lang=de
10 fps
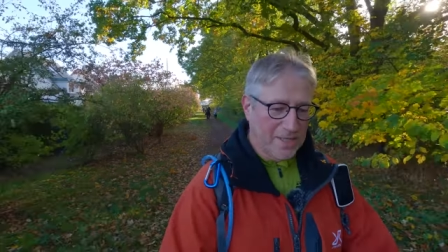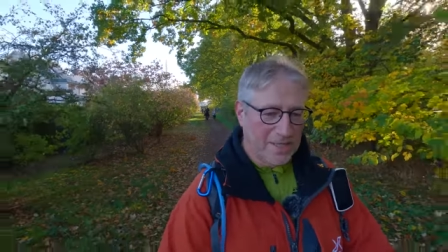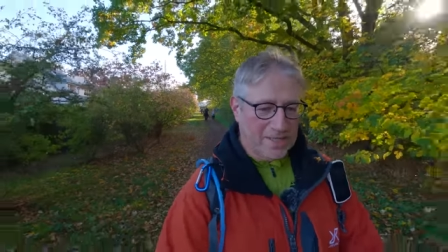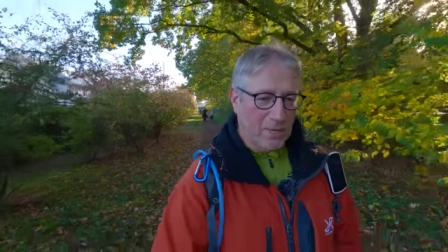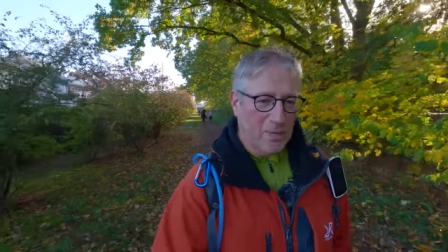
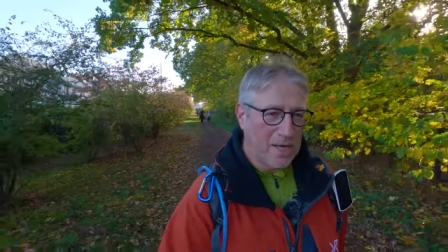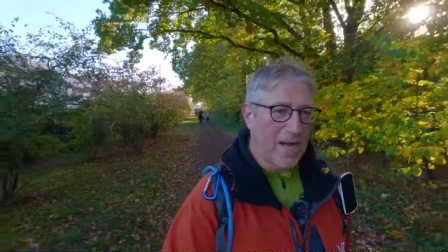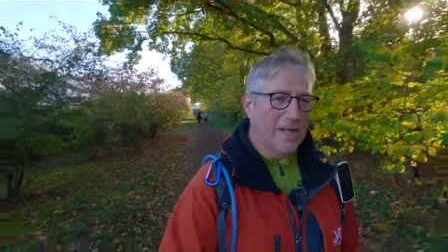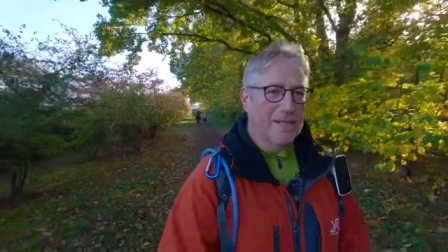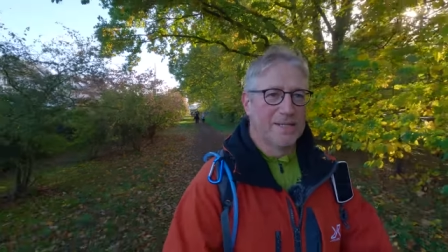ist ja auch
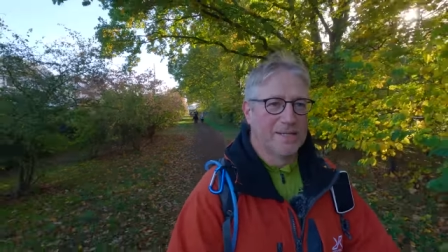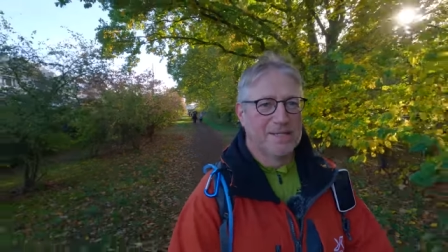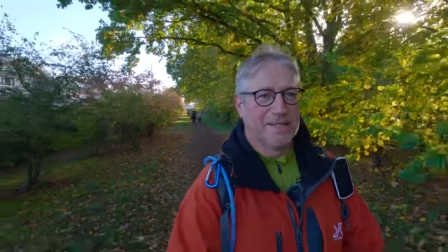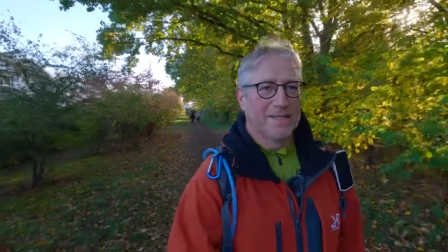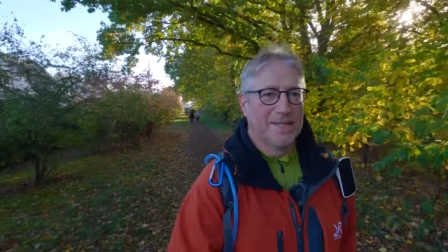egal.
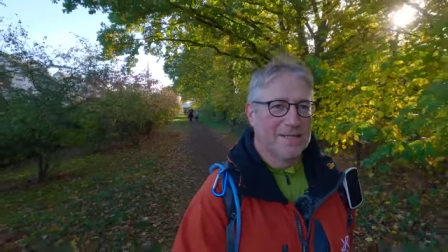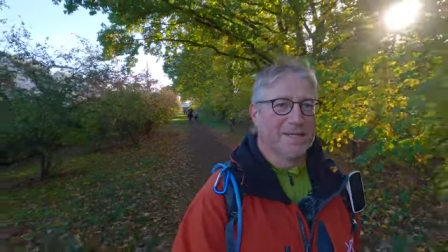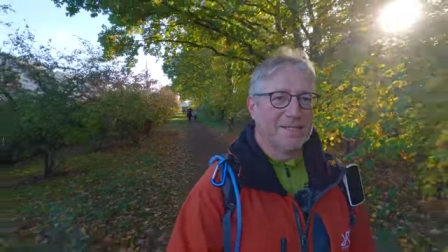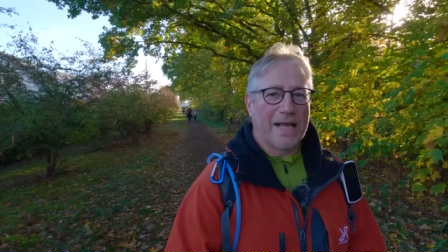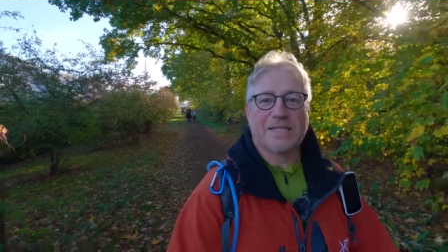
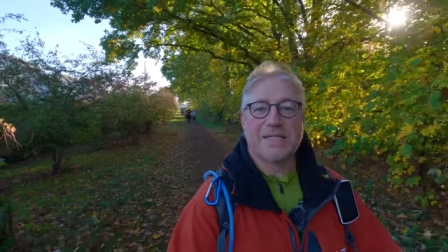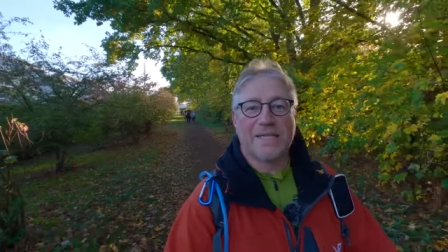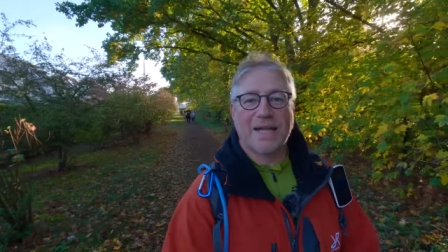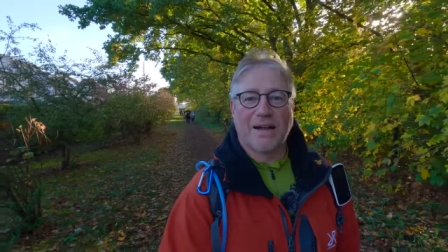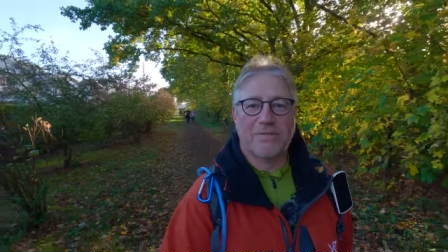Na, ist nicht
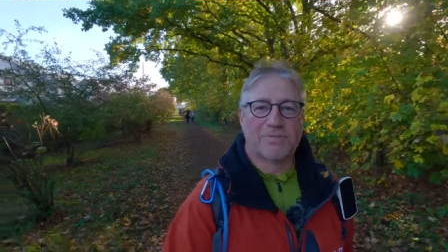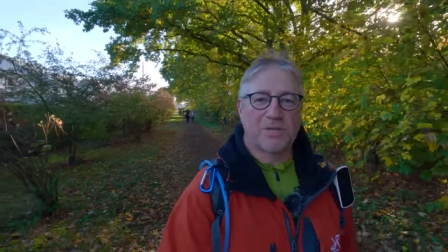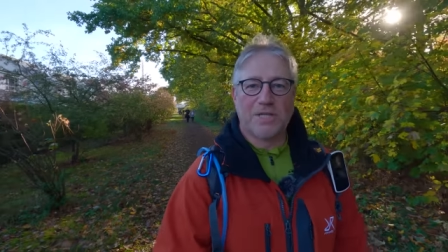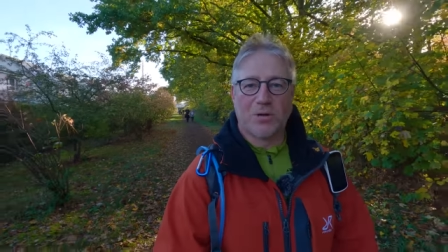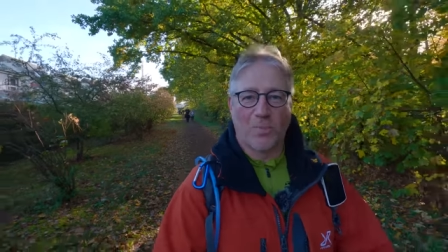egal, wenn ihr
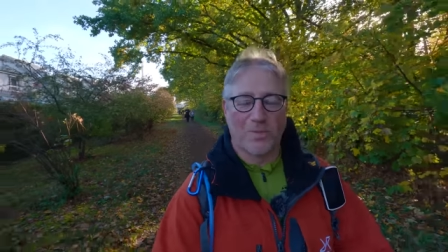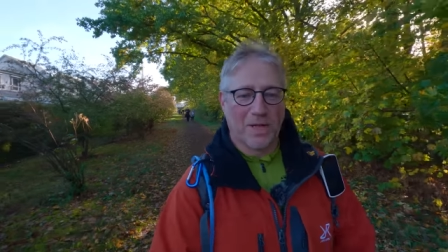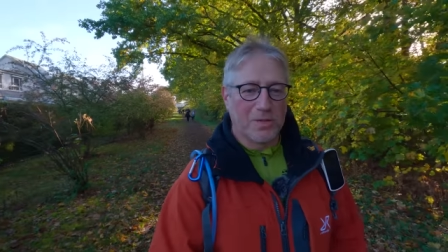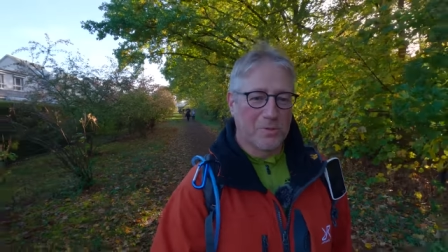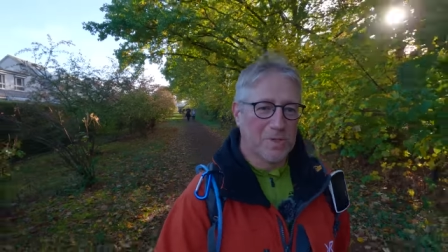von hier kommt. Ne?
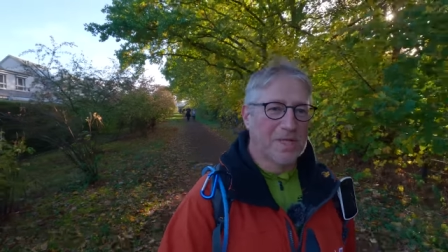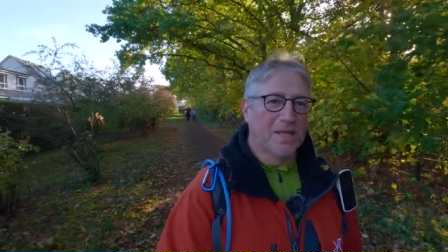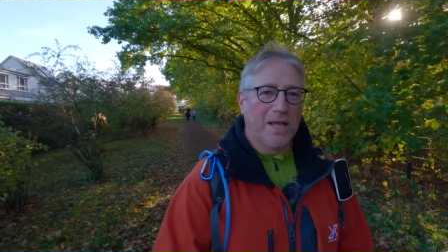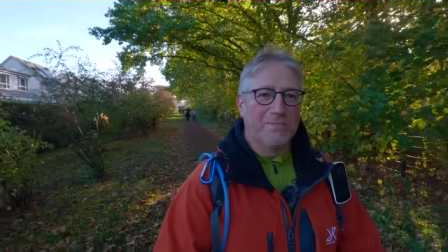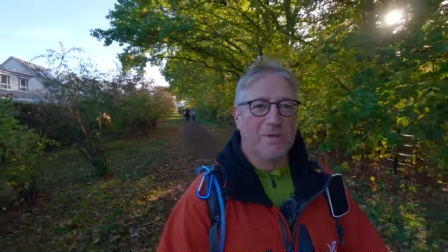Also
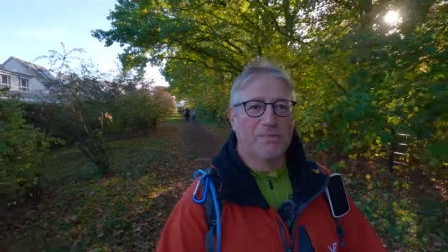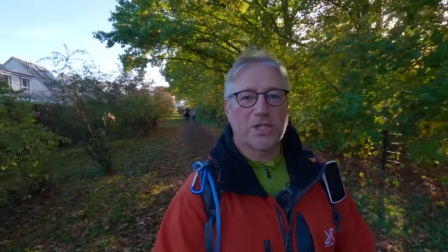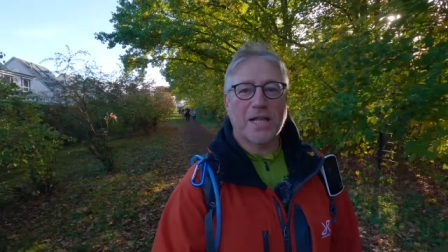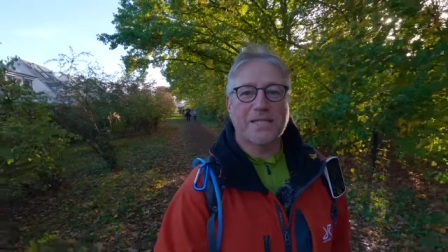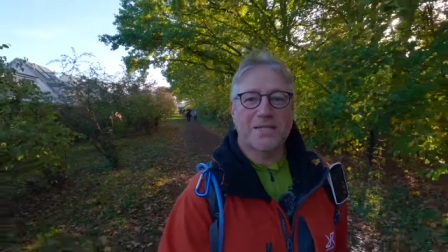äh, wir, wir,
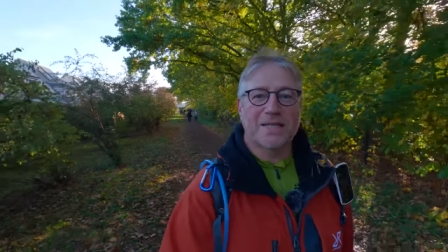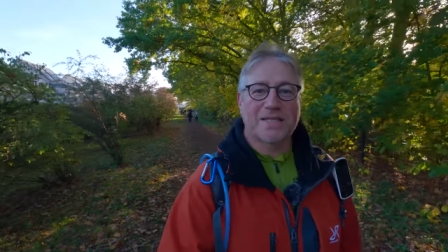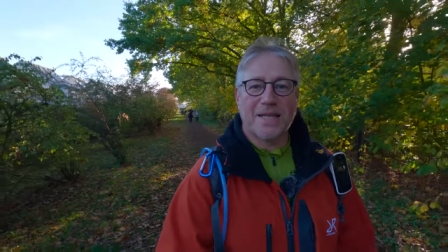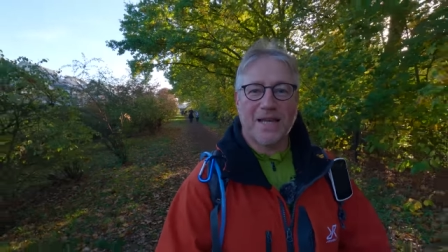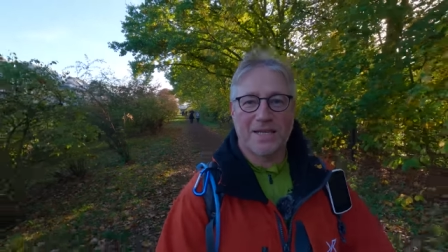schätzen das
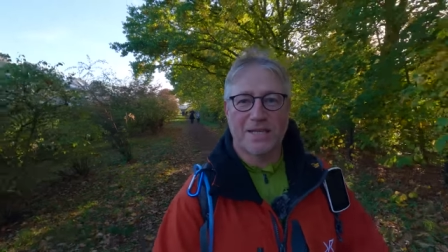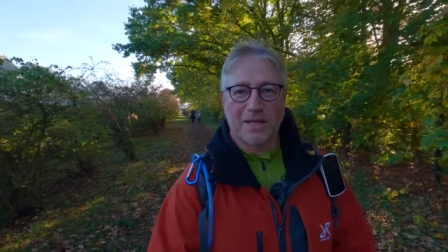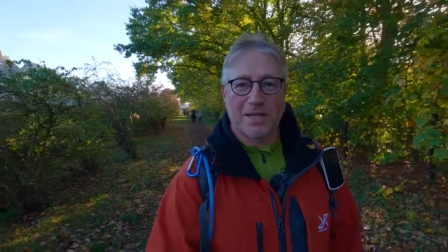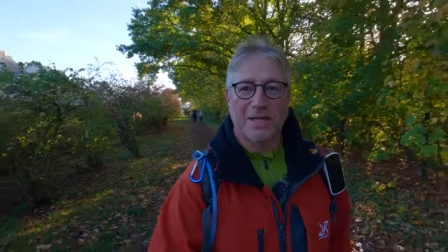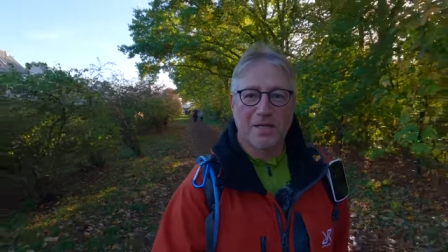sehr, hier in
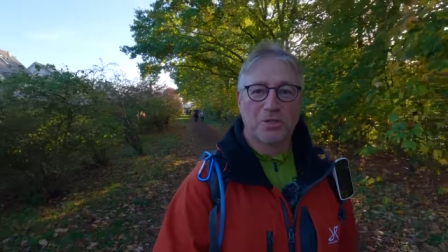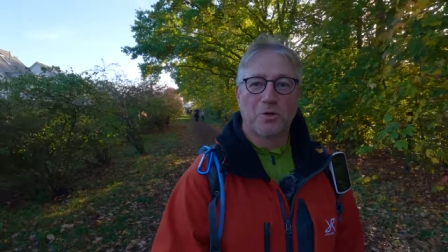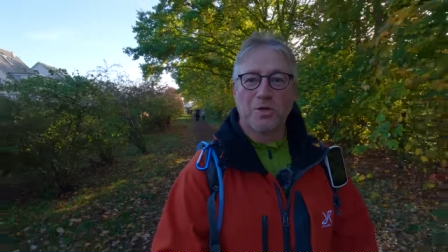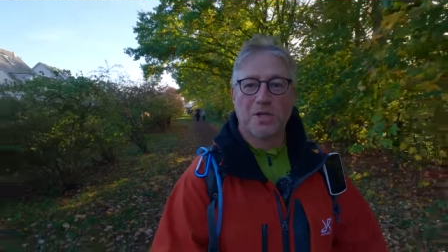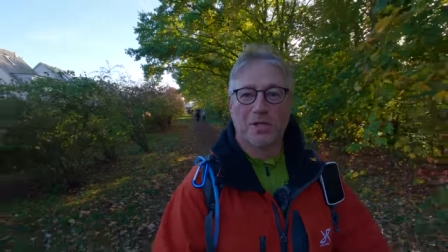der schönen